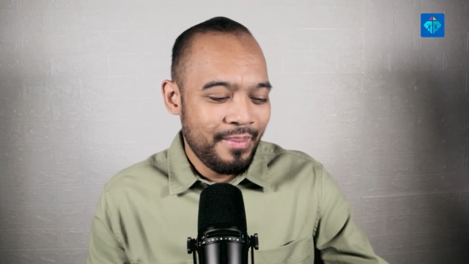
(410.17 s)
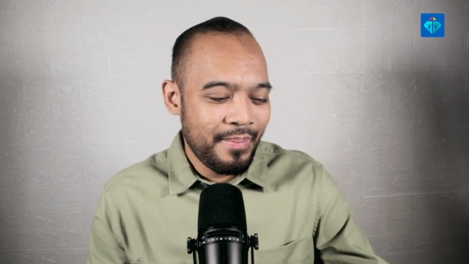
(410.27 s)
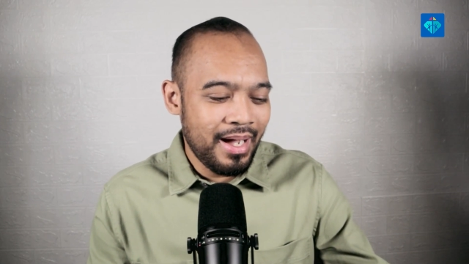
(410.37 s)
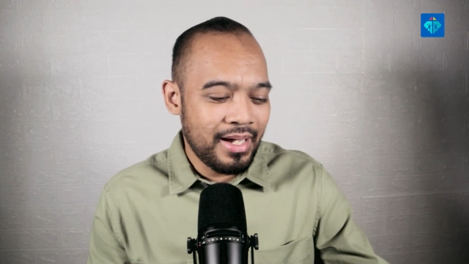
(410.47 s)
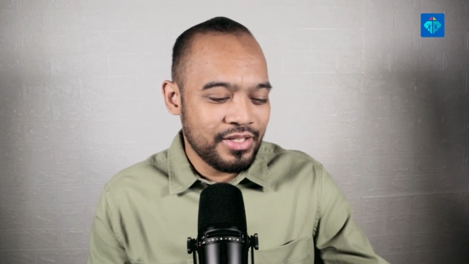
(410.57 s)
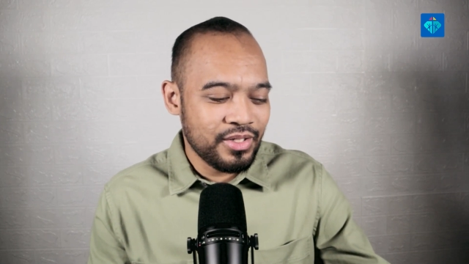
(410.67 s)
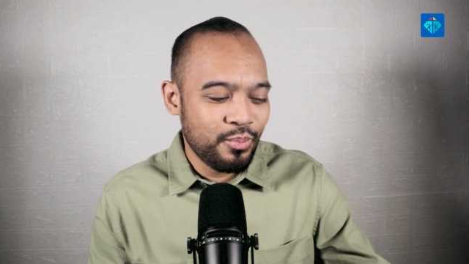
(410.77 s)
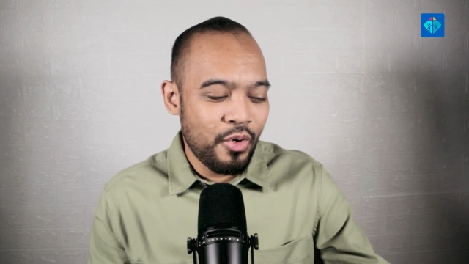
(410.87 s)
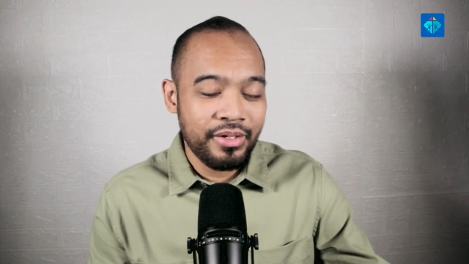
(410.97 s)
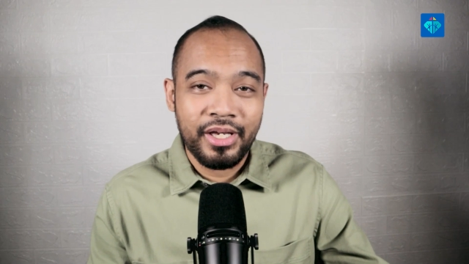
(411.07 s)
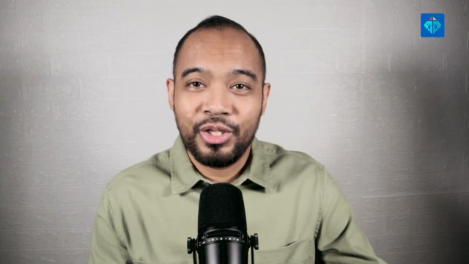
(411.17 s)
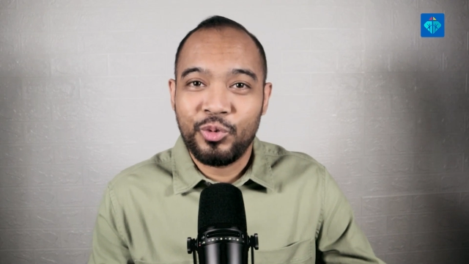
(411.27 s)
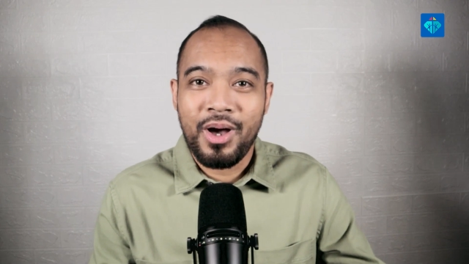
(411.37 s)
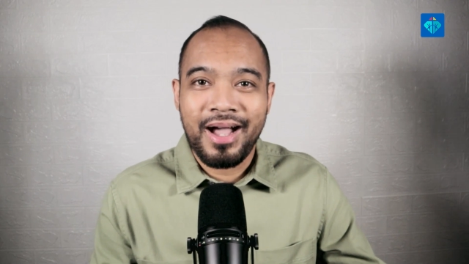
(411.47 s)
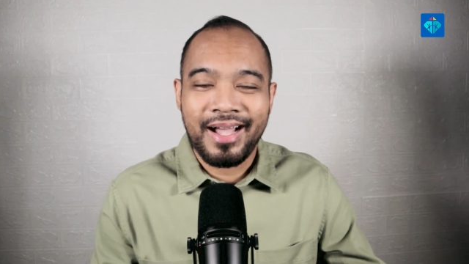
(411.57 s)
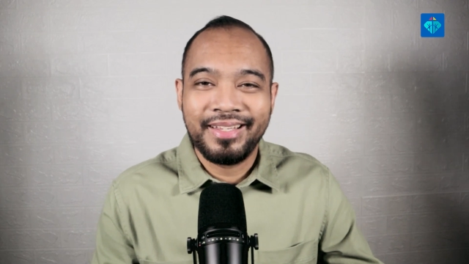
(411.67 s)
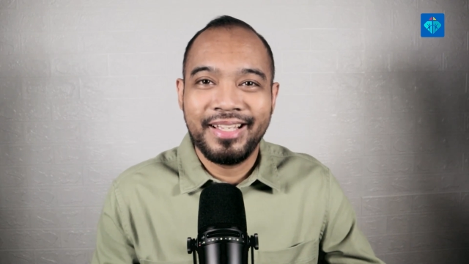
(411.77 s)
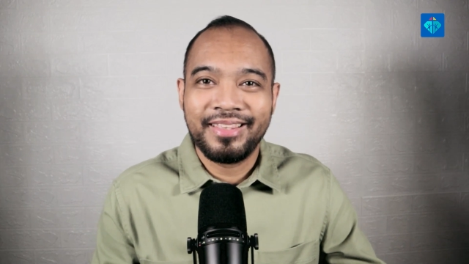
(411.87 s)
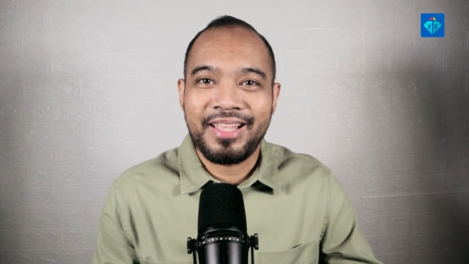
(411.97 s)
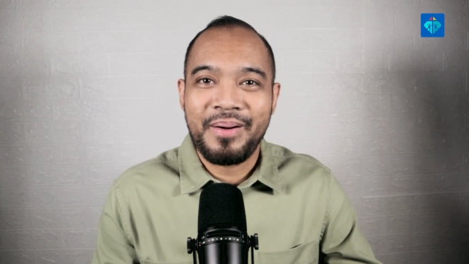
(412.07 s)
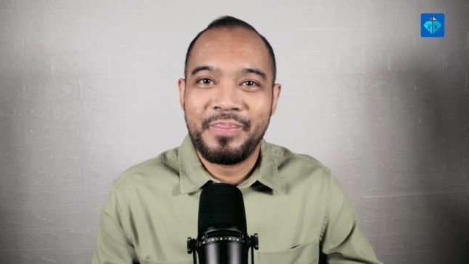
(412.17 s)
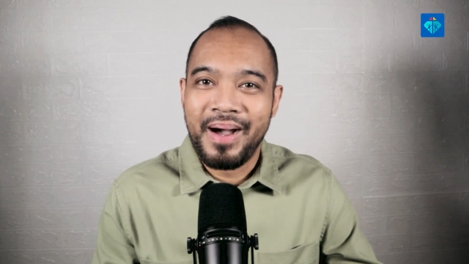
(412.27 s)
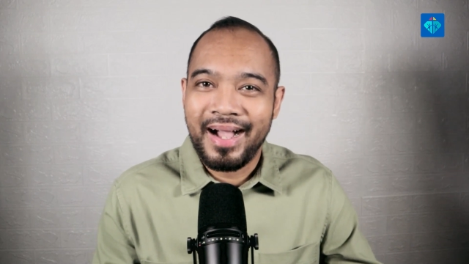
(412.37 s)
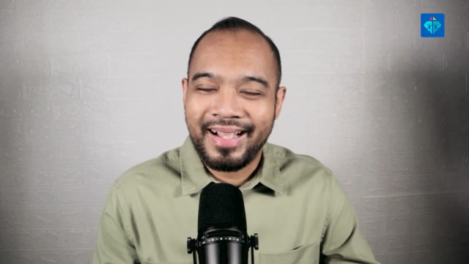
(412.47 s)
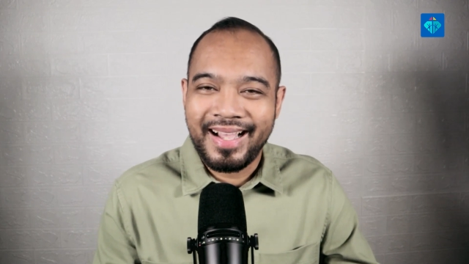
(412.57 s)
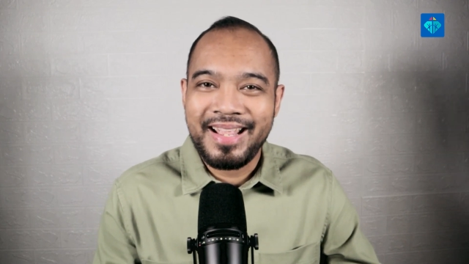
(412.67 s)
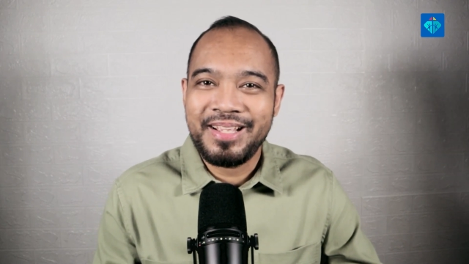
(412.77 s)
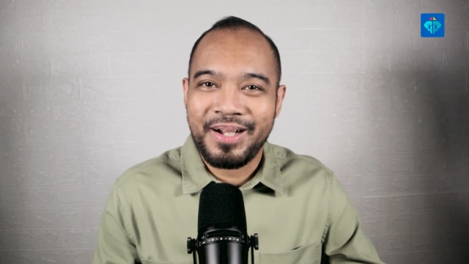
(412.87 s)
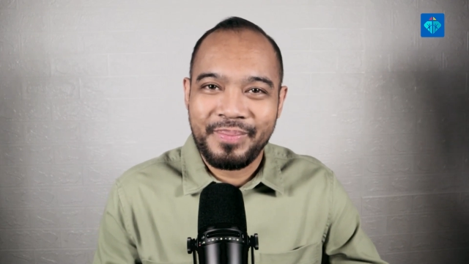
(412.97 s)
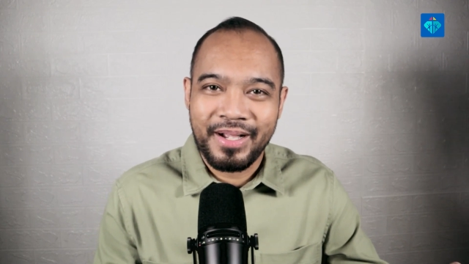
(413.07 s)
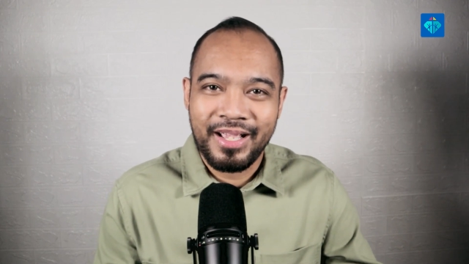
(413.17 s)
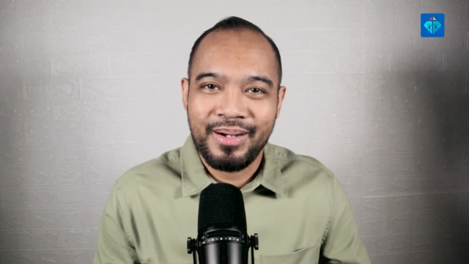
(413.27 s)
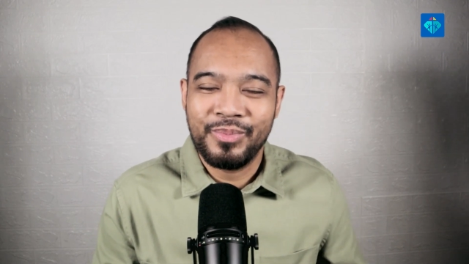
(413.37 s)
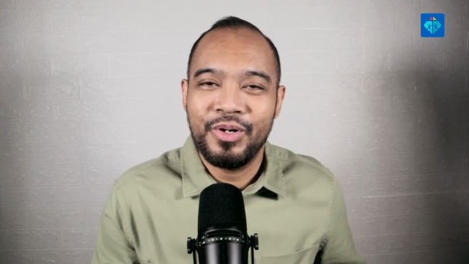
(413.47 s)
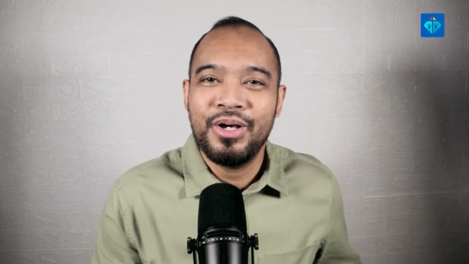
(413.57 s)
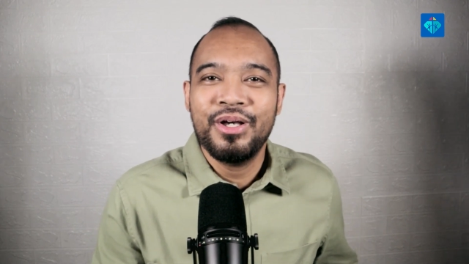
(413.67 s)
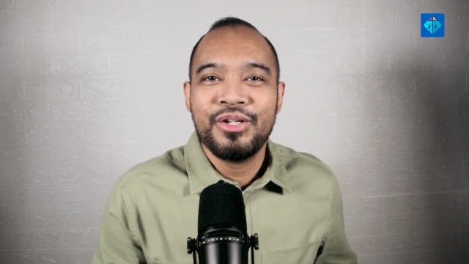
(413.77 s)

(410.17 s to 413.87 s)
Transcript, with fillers: maka semuanya itu akan ditambahkan kepadamu.